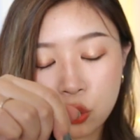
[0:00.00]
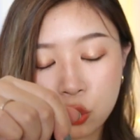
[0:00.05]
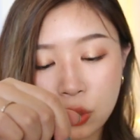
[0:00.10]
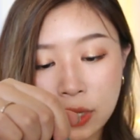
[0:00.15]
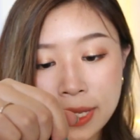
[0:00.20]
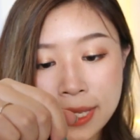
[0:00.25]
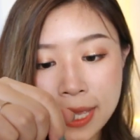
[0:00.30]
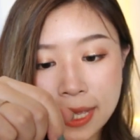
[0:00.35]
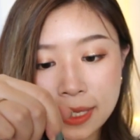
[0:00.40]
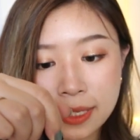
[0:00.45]
除
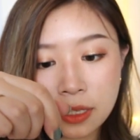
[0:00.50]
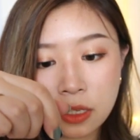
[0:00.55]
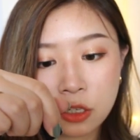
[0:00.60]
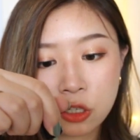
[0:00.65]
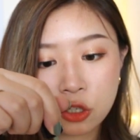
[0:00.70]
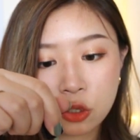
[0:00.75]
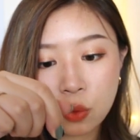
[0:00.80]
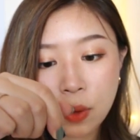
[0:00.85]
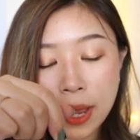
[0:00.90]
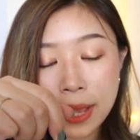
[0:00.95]
了颜色
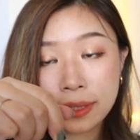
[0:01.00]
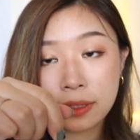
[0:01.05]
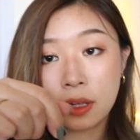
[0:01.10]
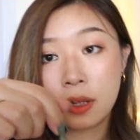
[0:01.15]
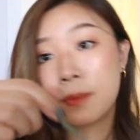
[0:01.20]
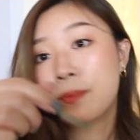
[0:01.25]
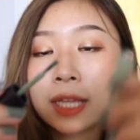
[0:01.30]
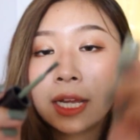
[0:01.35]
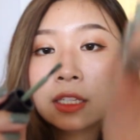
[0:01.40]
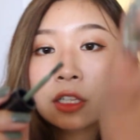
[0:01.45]
之外
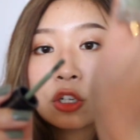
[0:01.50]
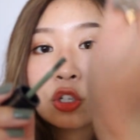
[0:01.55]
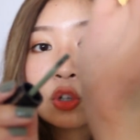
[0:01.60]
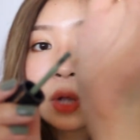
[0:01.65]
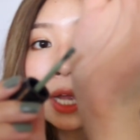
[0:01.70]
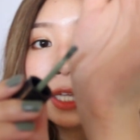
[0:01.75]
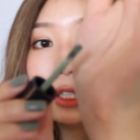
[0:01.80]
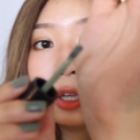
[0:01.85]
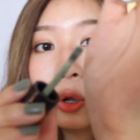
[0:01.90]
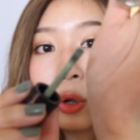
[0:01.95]
呢，它的
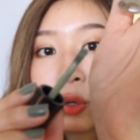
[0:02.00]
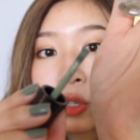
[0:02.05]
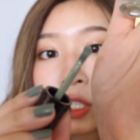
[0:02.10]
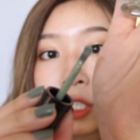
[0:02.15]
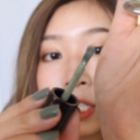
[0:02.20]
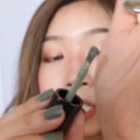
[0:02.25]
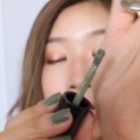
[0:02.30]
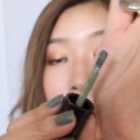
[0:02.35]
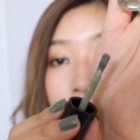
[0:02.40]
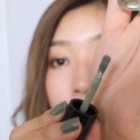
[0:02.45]
刷头是这